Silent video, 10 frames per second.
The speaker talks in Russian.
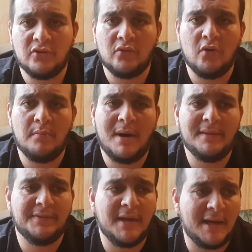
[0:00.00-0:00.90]
что такое
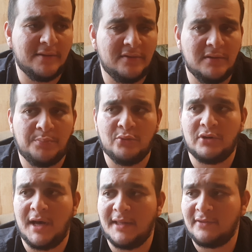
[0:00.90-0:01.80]
мандат,
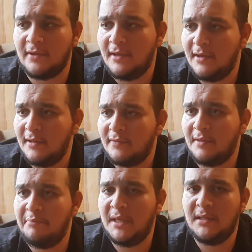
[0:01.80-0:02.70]
депутат,
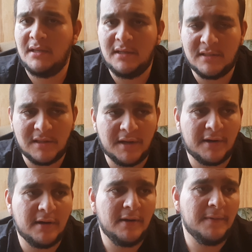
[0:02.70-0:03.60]

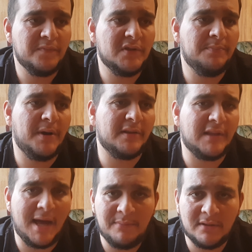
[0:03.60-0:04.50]
министр,
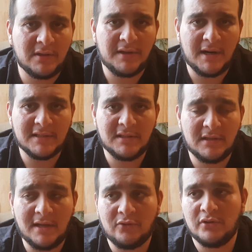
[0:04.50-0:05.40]
департаменты разные,
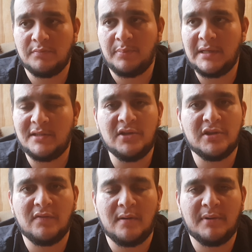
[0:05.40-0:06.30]
да, то есть
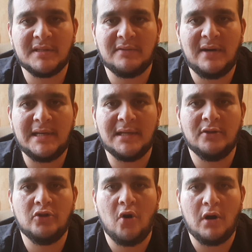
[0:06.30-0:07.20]
политического образования
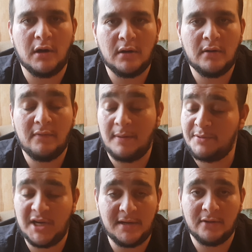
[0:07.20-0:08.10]
ноль,
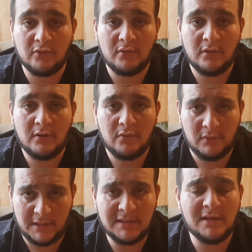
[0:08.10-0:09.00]
вообще нету. У
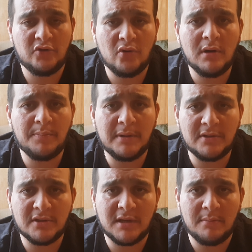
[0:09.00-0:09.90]
нас есть в школе
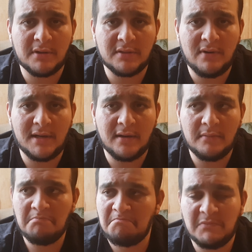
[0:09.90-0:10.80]
политическое образование,
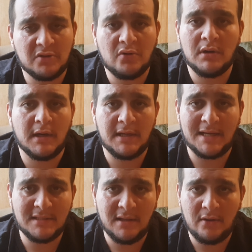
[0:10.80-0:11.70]
насколько я
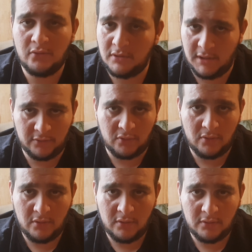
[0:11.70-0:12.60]
знаю, нету,
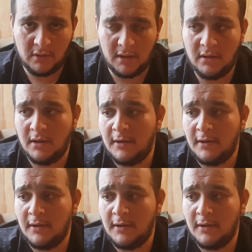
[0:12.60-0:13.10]
да.